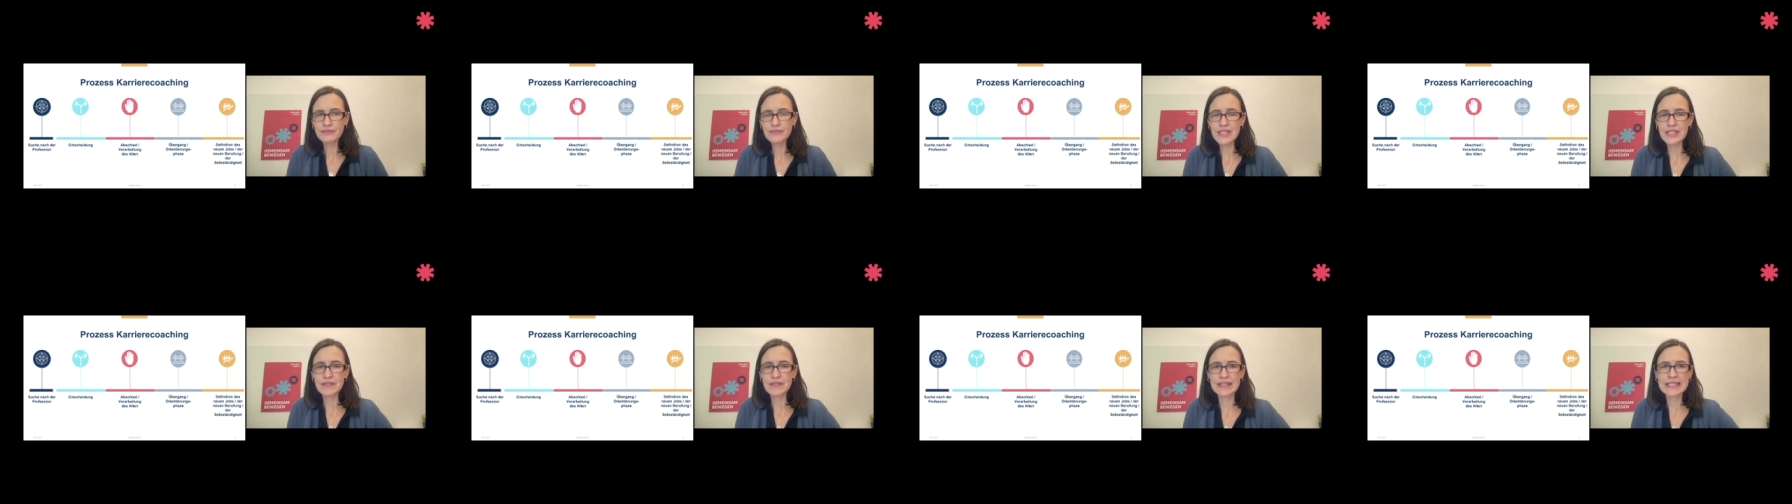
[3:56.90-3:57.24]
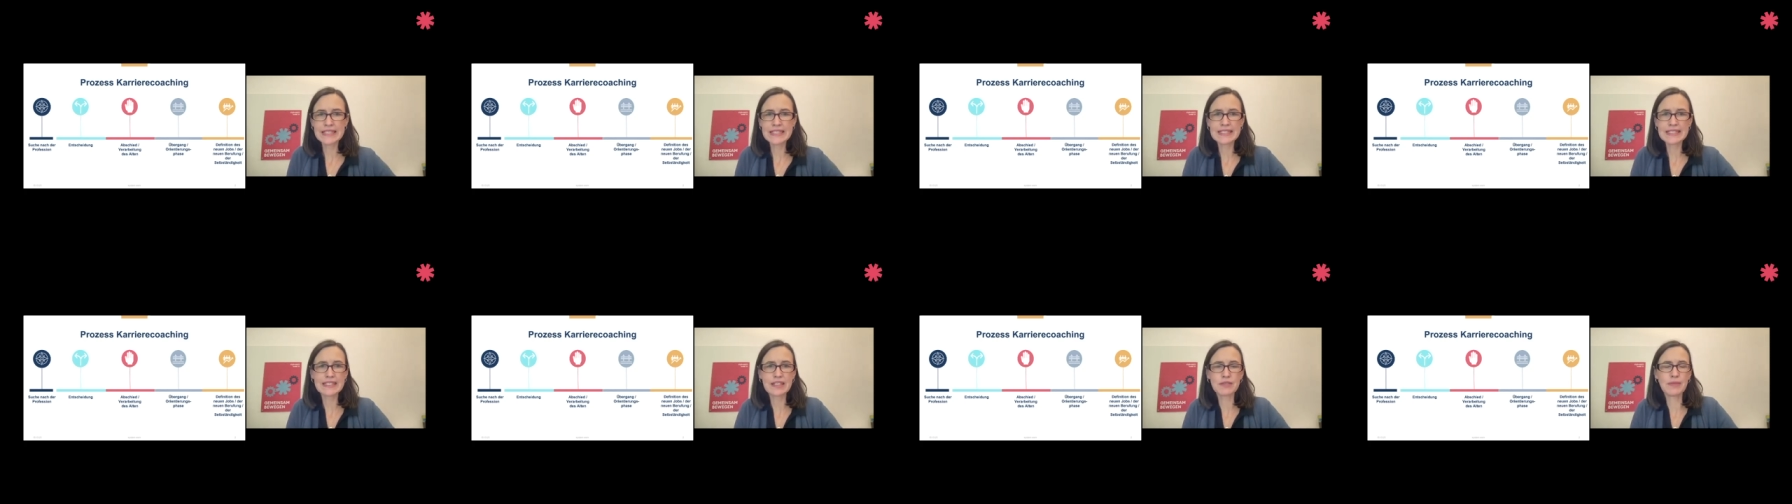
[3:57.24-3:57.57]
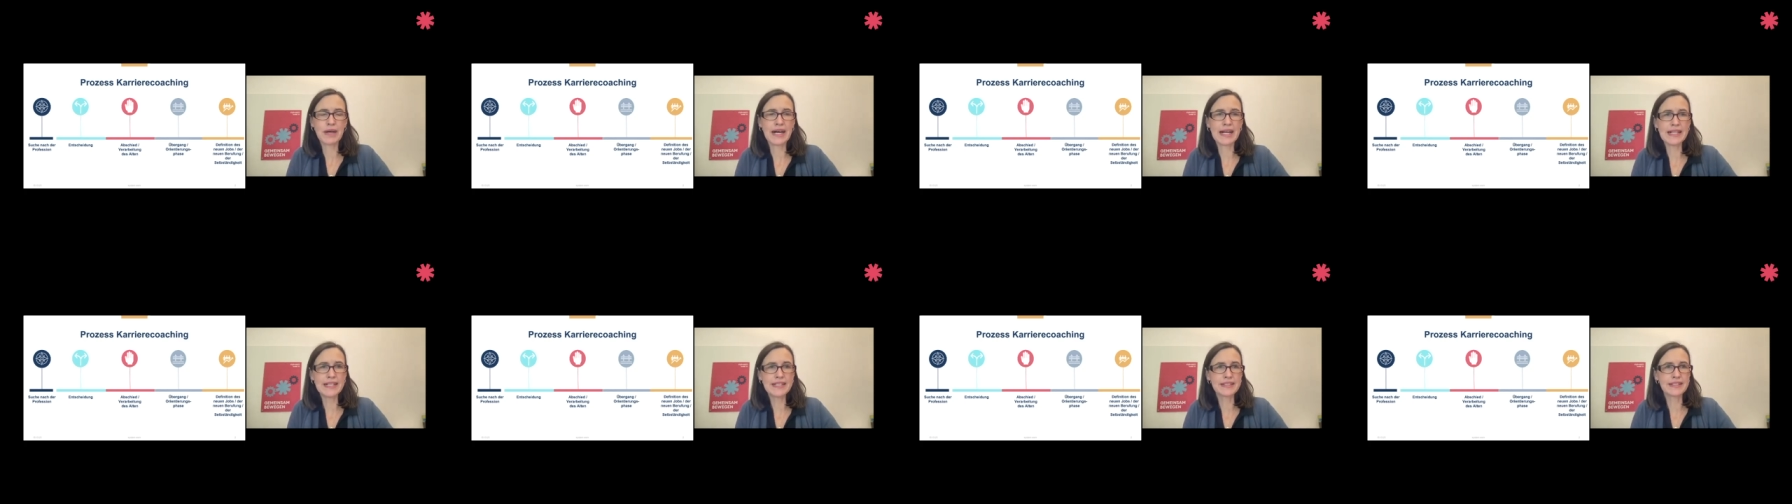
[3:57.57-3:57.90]
wenn ich das
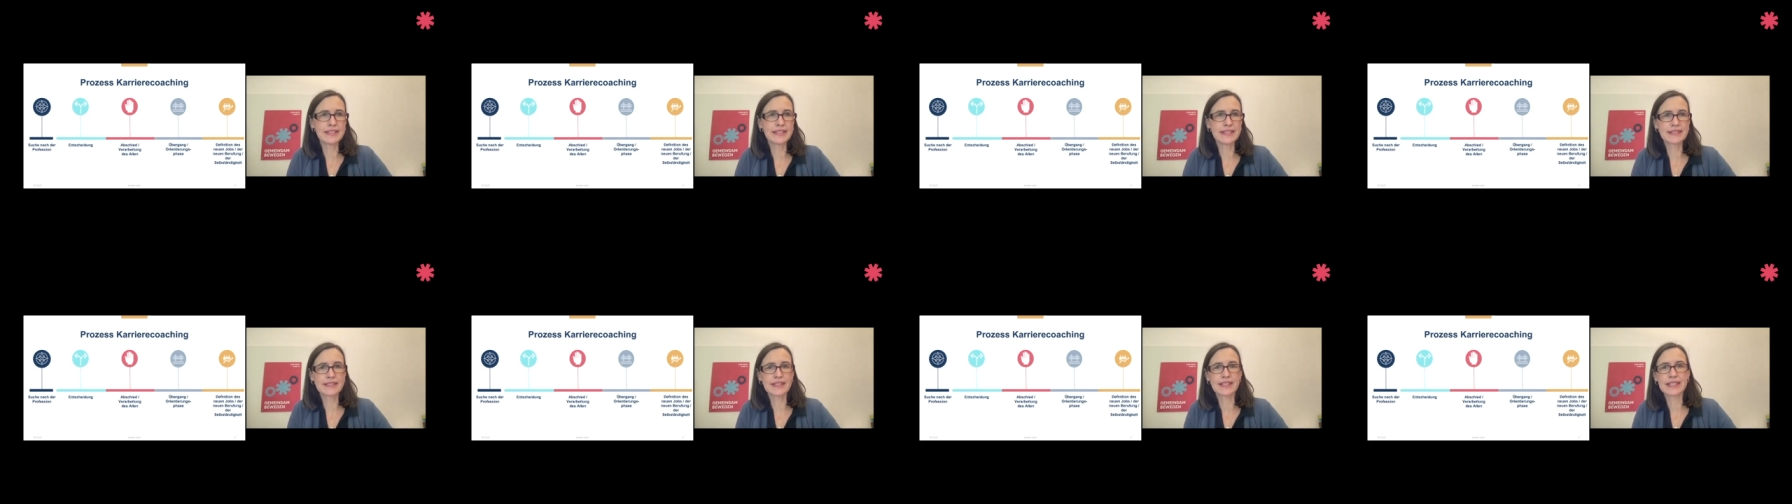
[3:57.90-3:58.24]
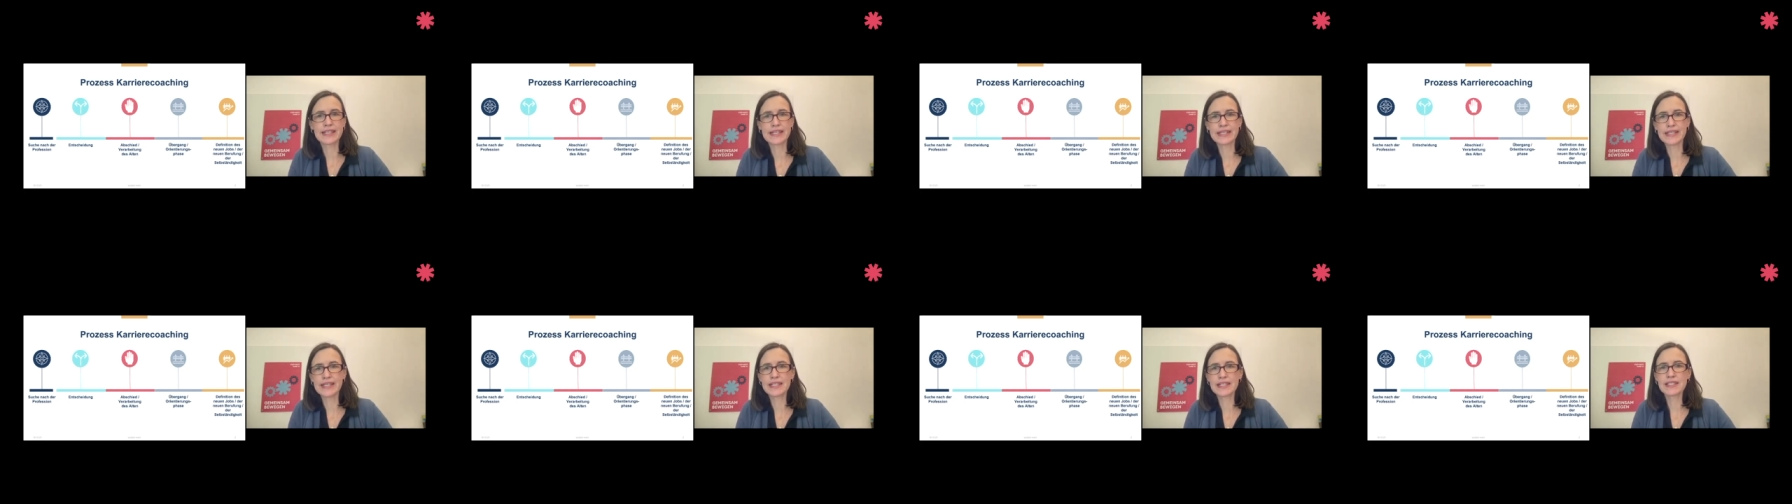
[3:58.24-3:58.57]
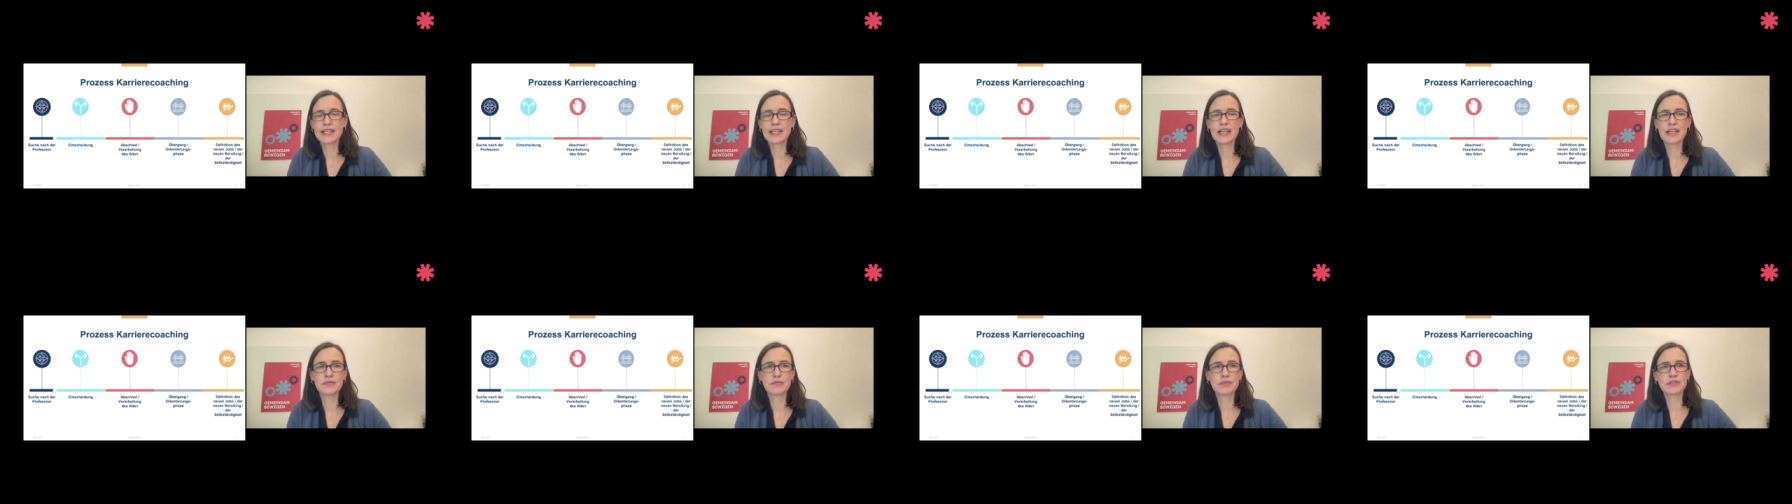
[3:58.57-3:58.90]
im Alten jetzt geklärt
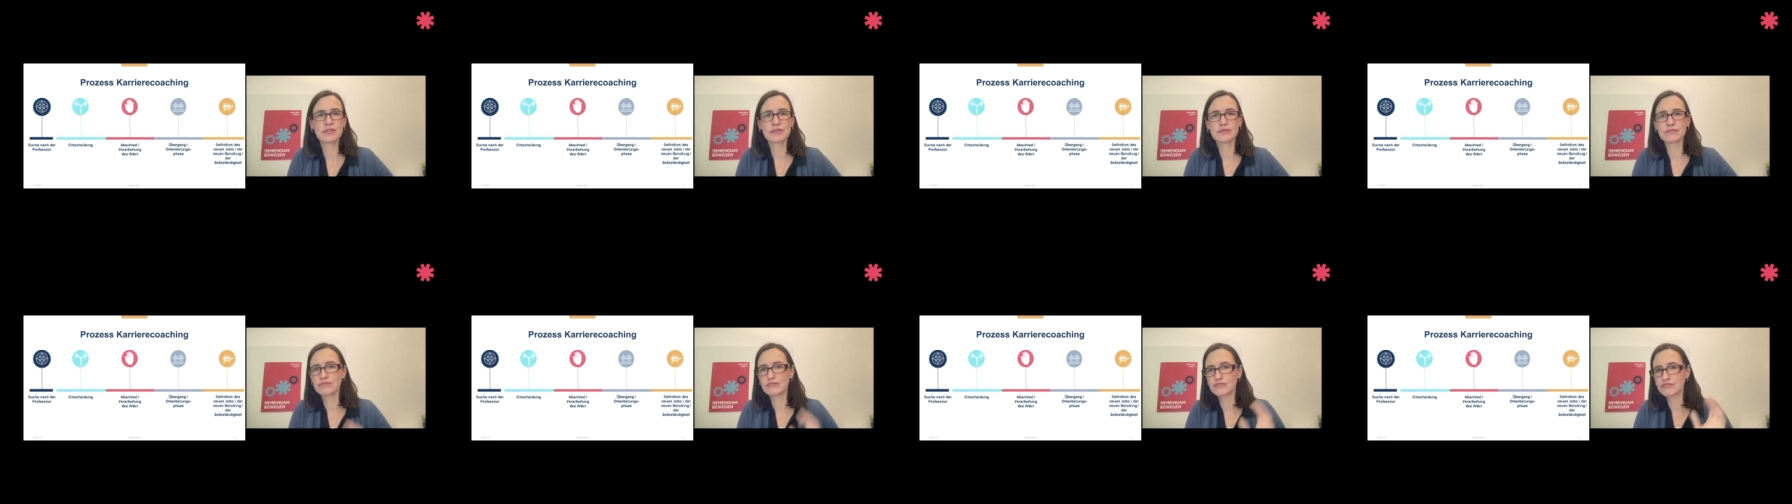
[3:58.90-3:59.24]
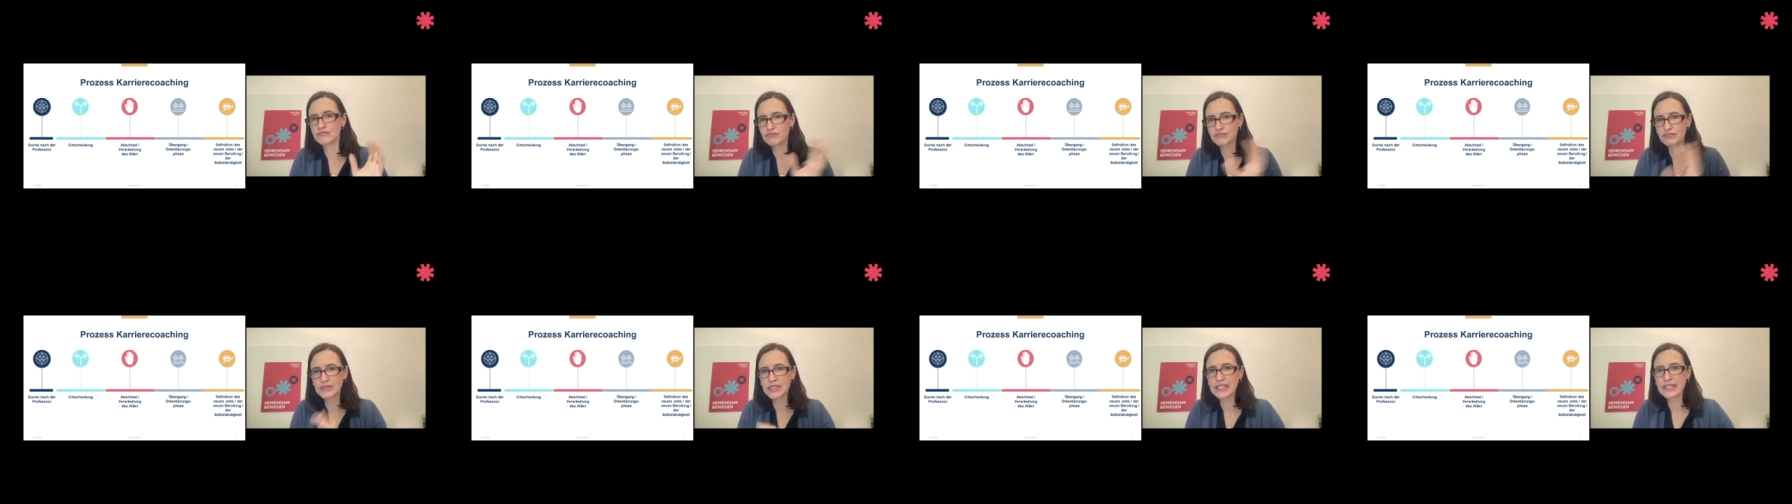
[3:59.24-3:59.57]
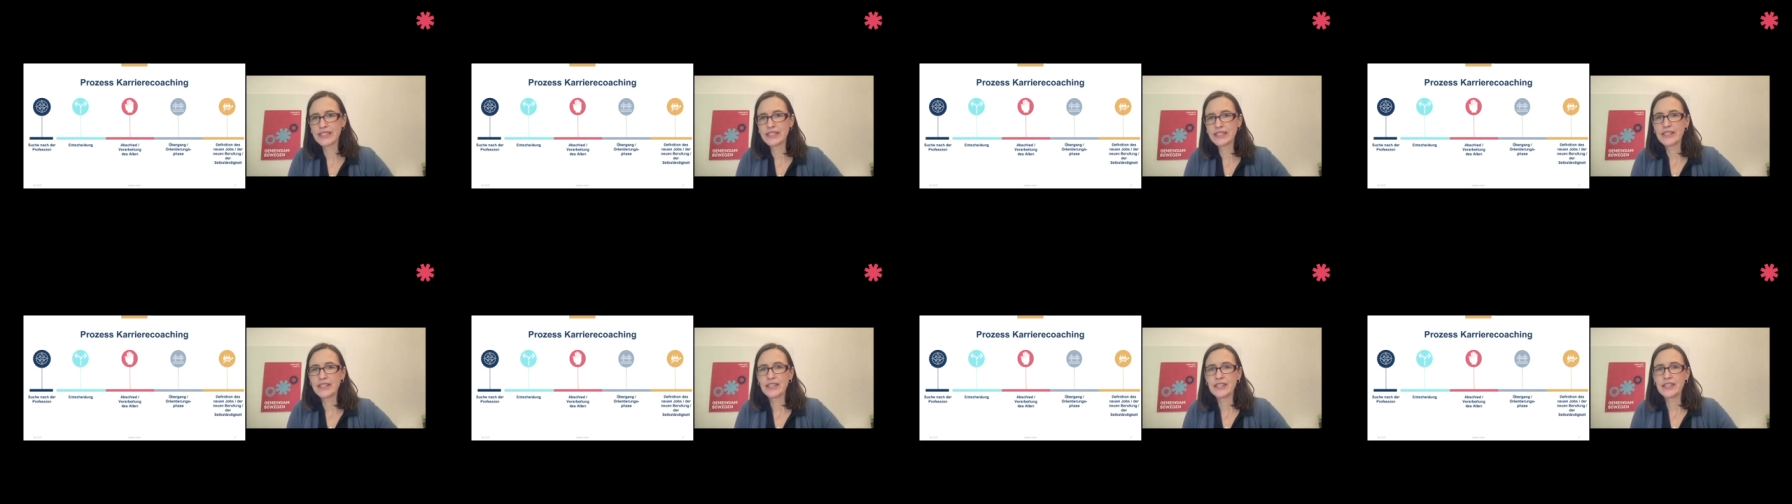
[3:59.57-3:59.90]
habe,
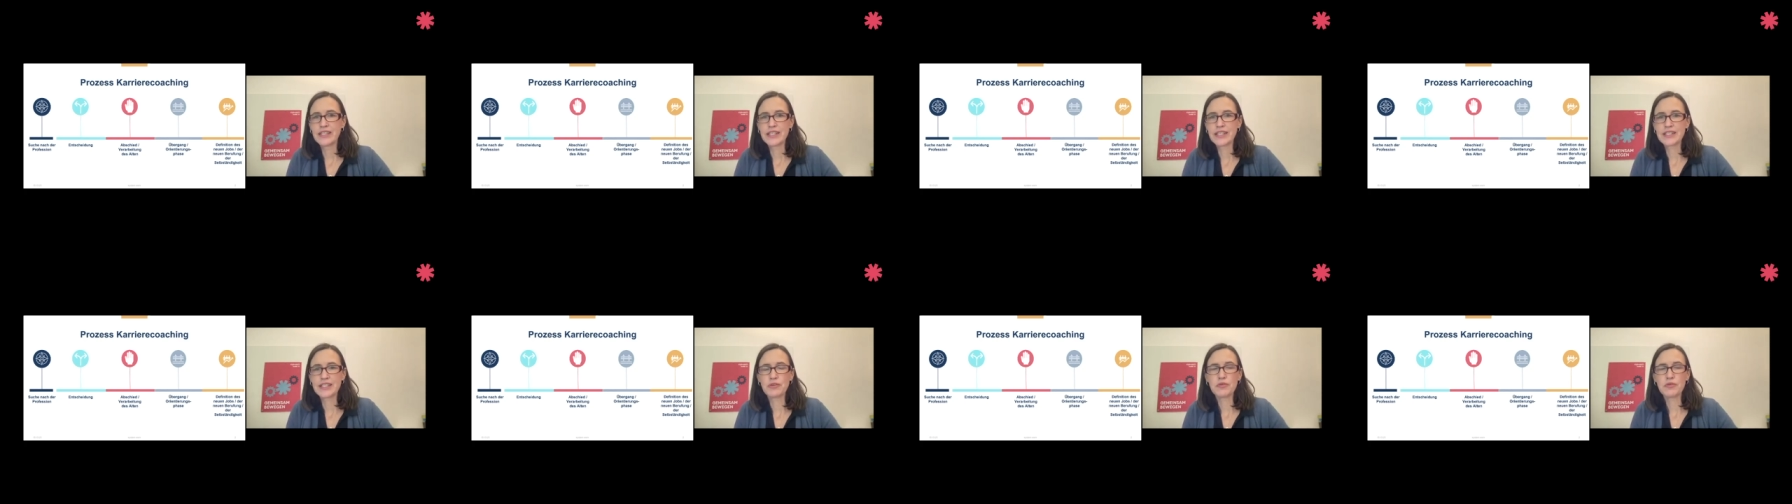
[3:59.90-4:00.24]
in der